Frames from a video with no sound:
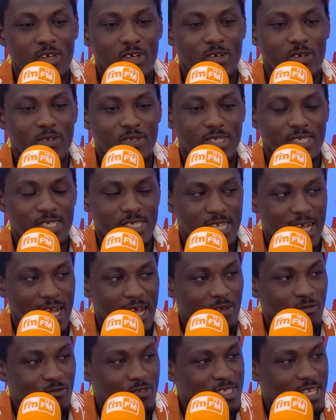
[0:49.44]
déjà,
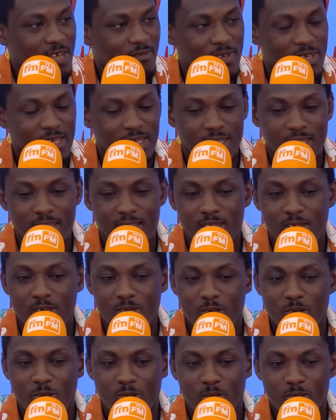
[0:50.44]
vous savez,
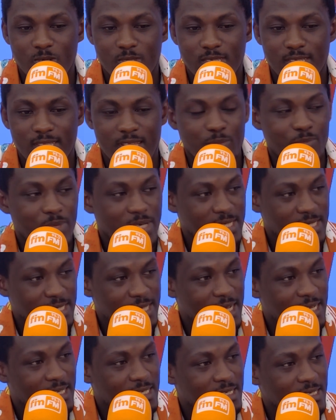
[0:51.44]
c'est un président
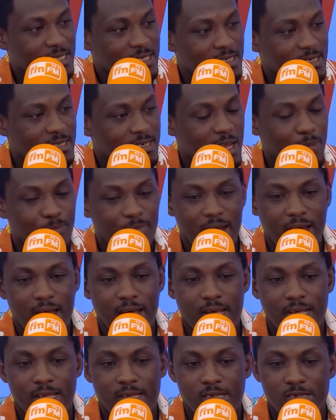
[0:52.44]
qui n'a pas
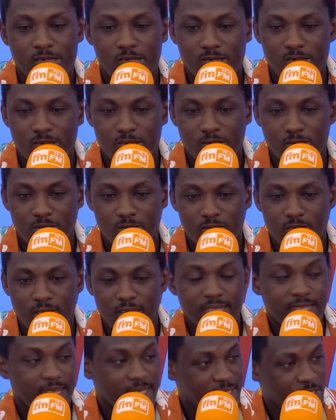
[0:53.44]

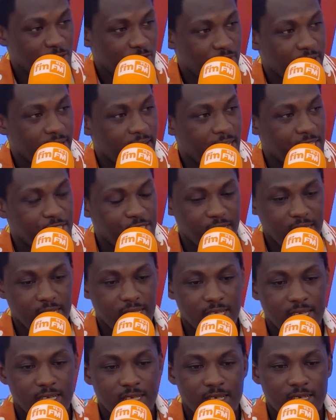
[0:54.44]
l'intention de lâcher.
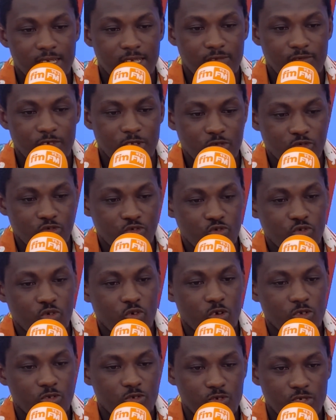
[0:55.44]
Mm. qui veut toujours
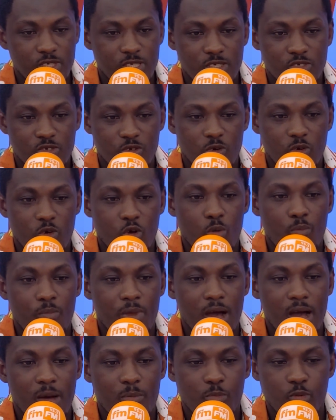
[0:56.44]
continuer son combat
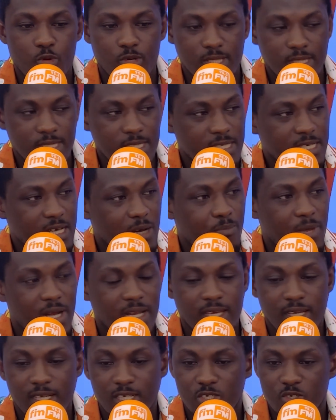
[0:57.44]
politique
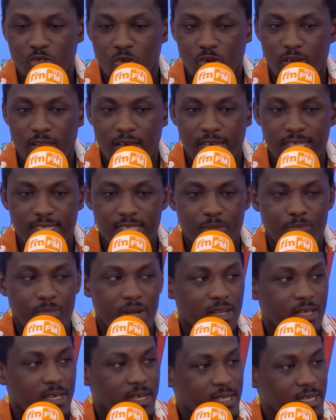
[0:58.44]
malgré son âge,
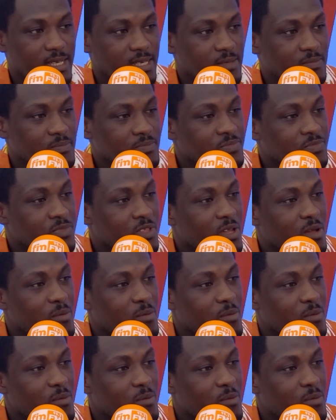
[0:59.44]
malgré ne,